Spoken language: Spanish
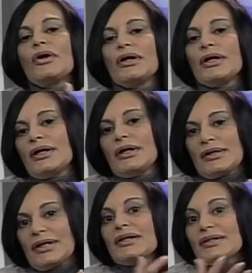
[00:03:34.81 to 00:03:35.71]
eh,
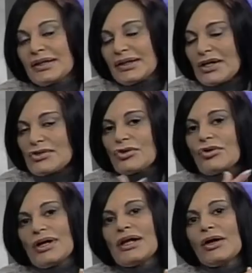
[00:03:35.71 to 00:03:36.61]
que en este
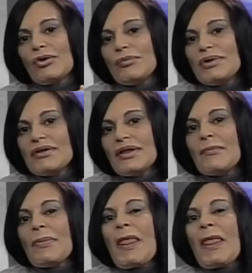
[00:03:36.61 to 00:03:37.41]
caso es la comida,